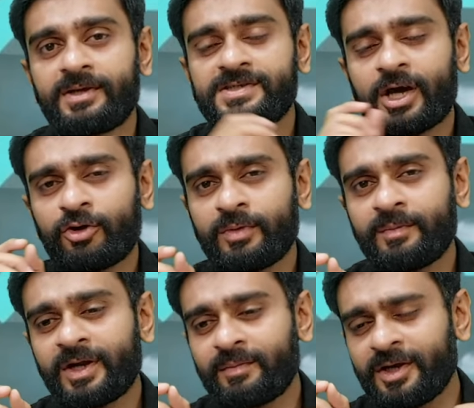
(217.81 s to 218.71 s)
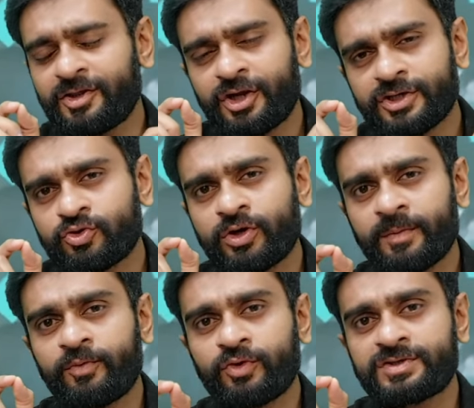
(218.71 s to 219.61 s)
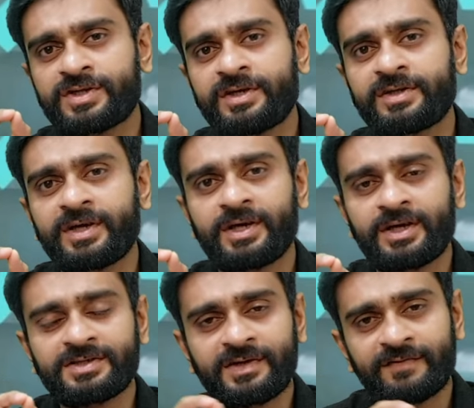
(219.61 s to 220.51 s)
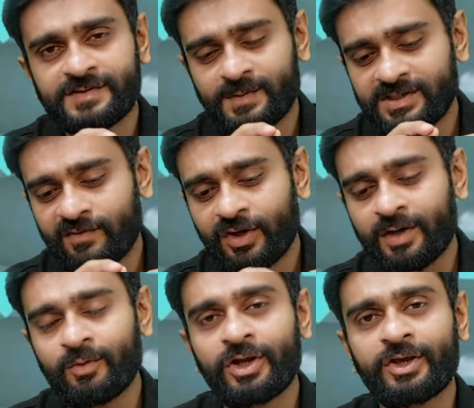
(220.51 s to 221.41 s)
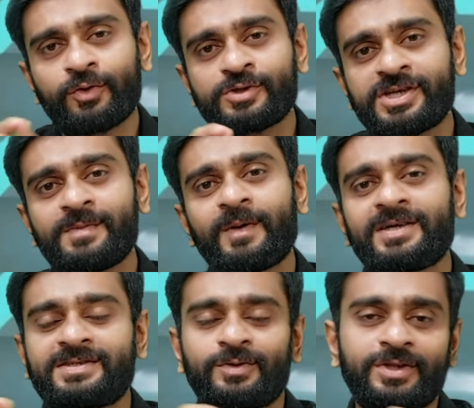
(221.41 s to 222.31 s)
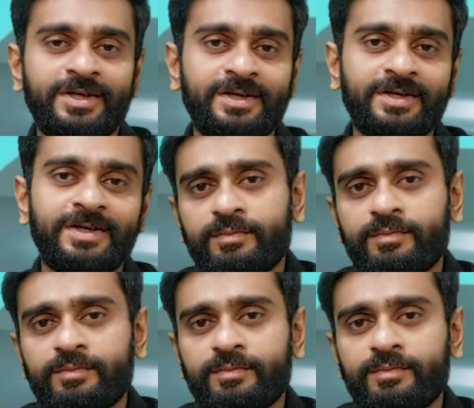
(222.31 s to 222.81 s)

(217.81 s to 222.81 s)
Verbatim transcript: इस आरो मेम्ब्रेन में इतने छोटे पोर्स रहते हैं कि सिर्फ इसमें से वाटर मॉलिक्यूल्स ही पास होते हैं